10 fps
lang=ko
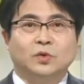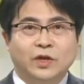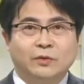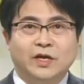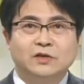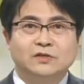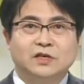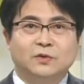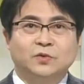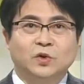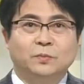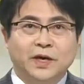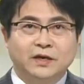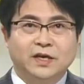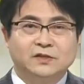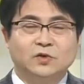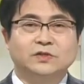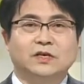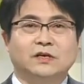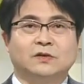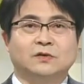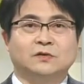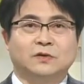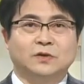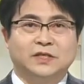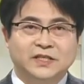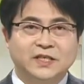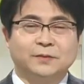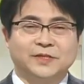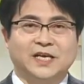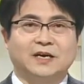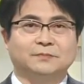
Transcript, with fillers: 돈의 관련 산업도 빠르게 성장할 것으로 기대됩니다.